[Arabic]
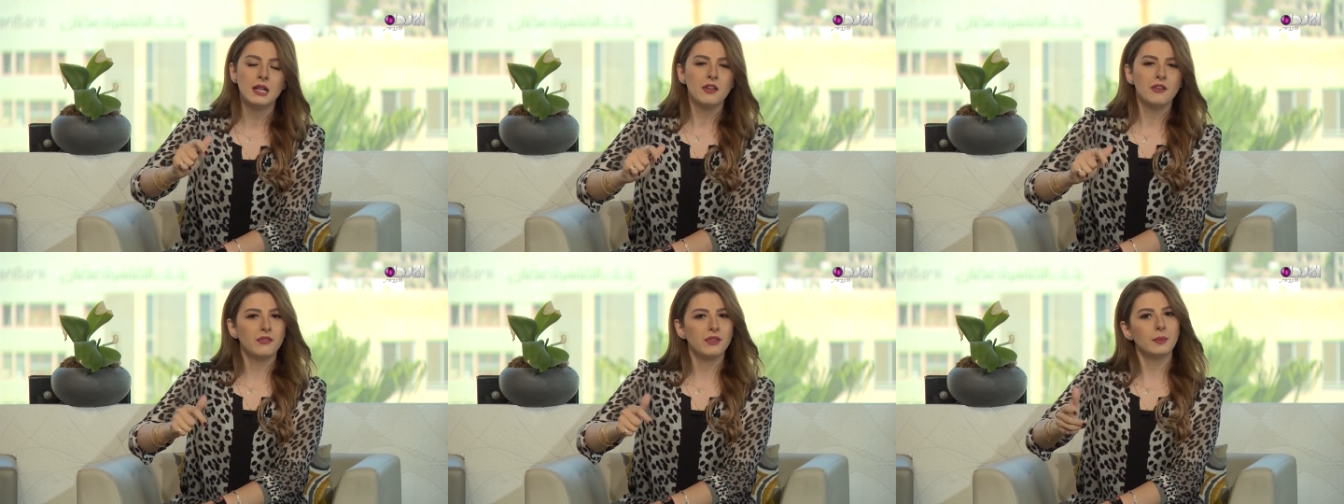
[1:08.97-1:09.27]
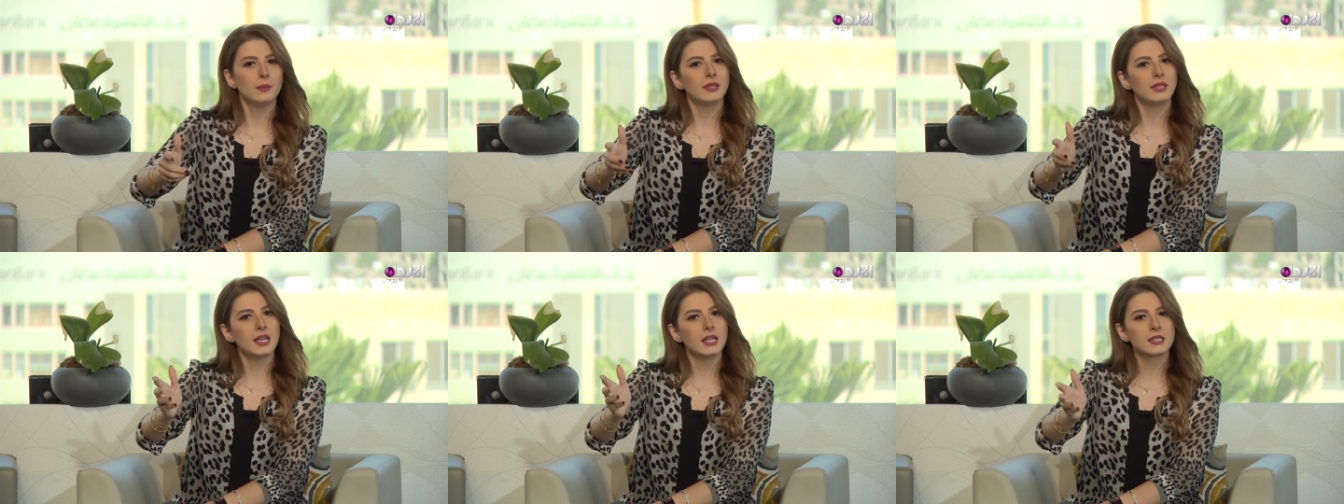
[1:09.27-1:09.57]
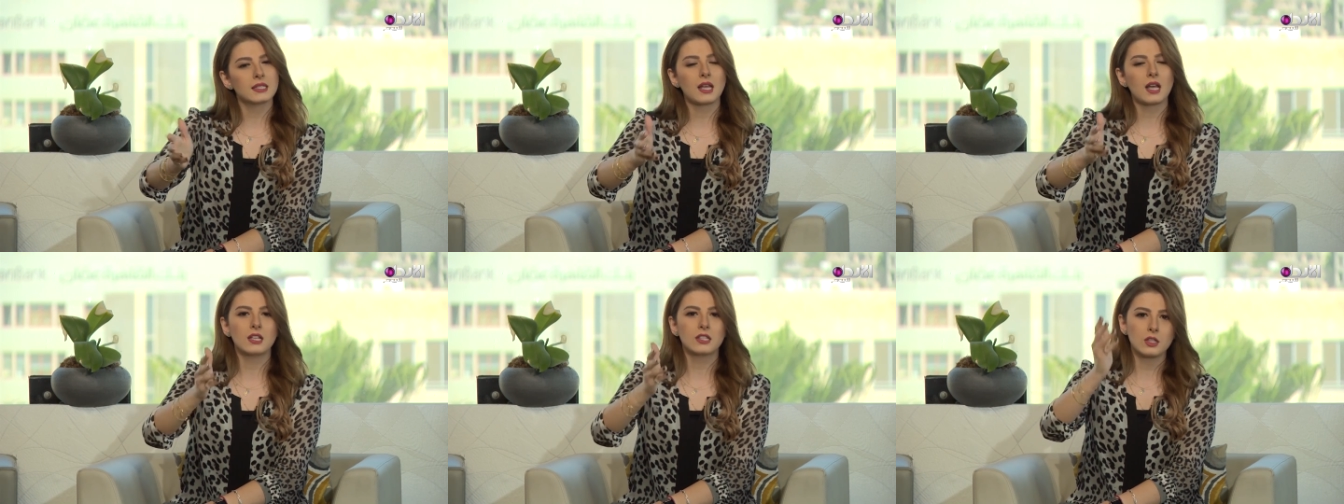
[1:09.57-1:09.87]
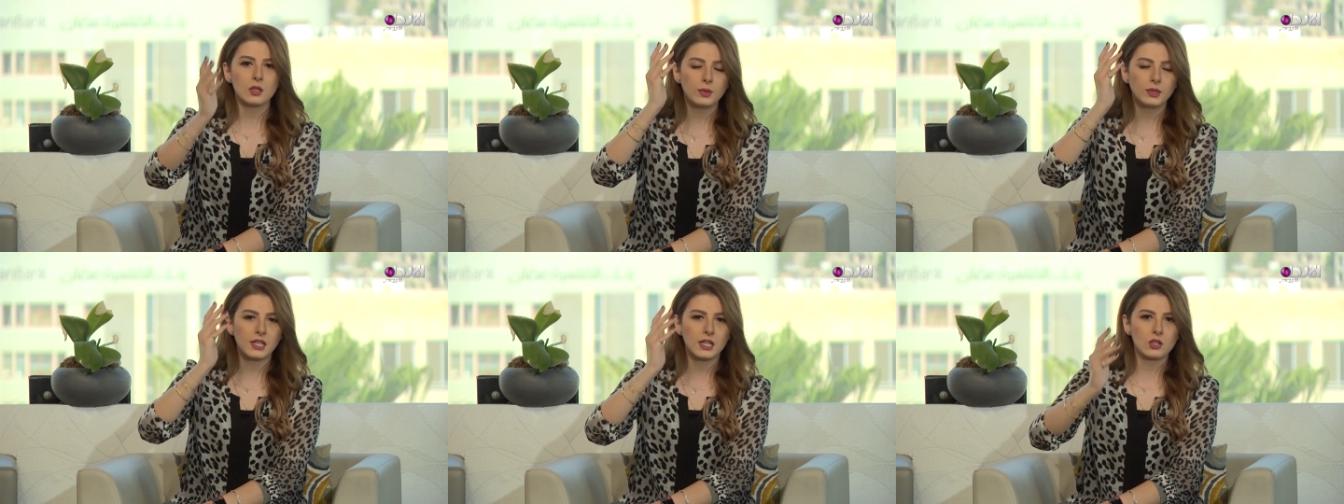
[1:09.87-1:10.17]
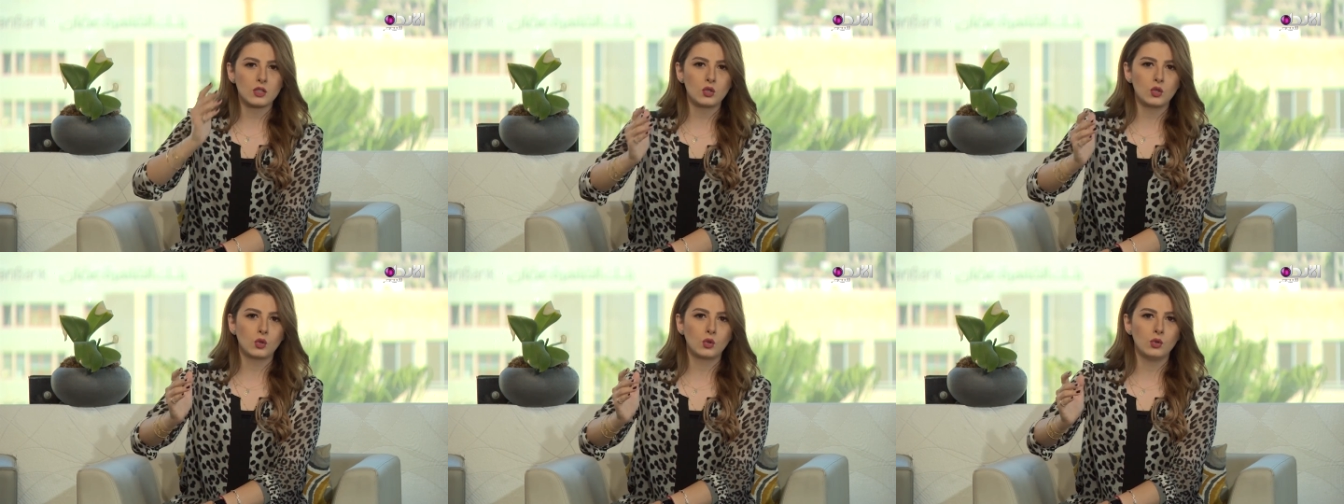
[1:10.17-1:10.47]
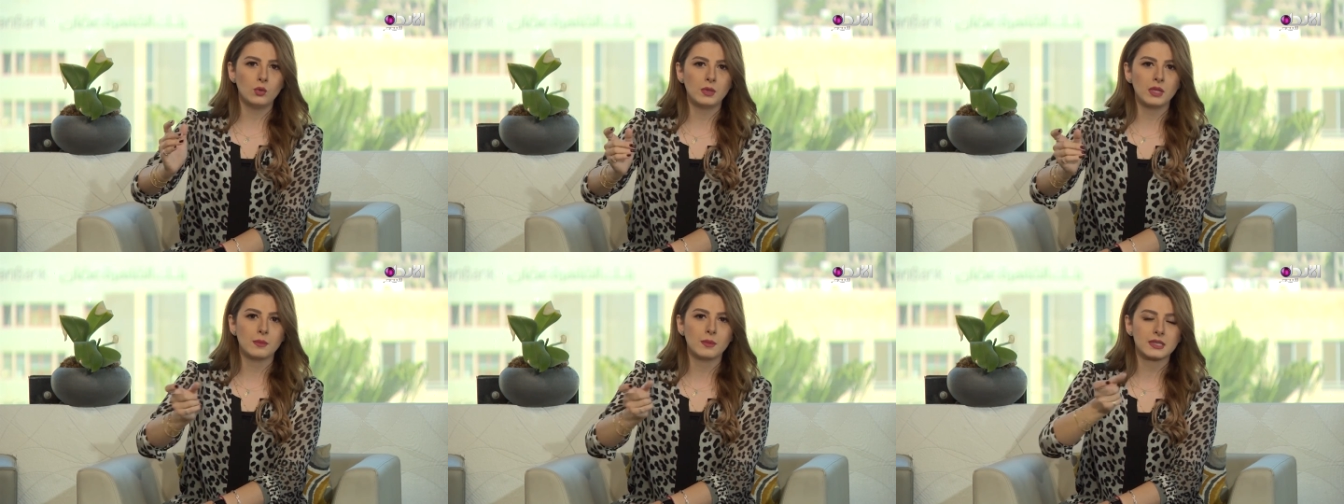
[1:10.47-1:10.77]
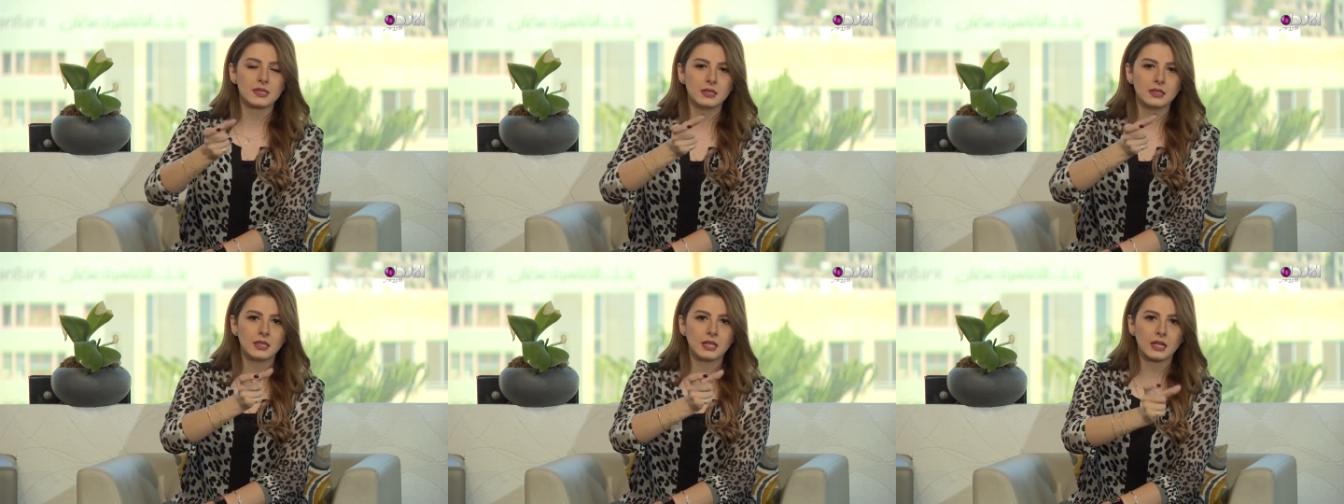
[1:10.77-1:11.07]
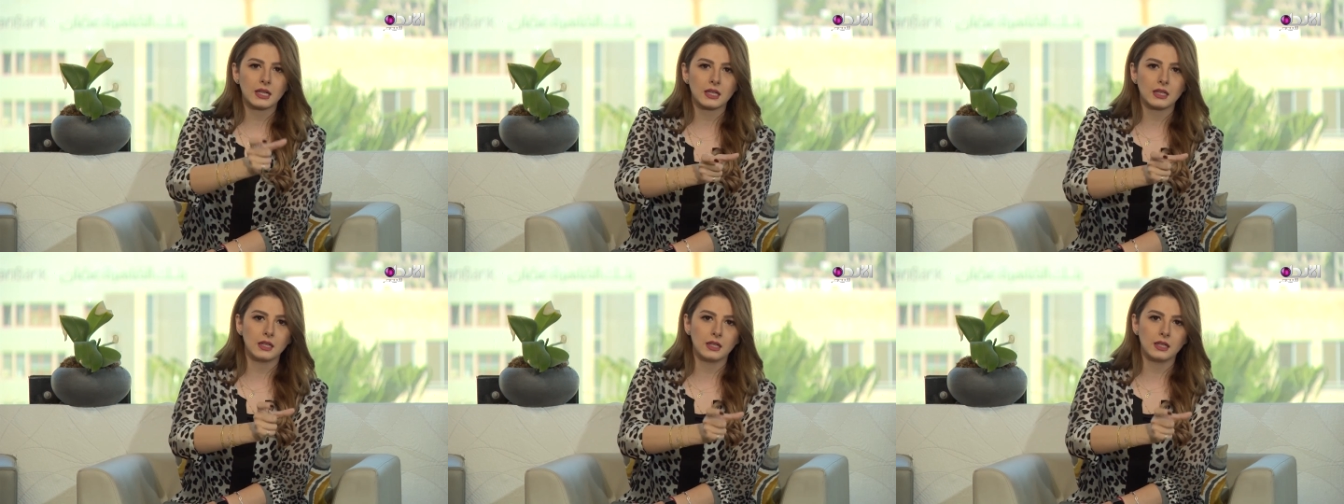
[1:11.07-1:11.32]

في مدارس خاصة ومدارس حكومية بس عندك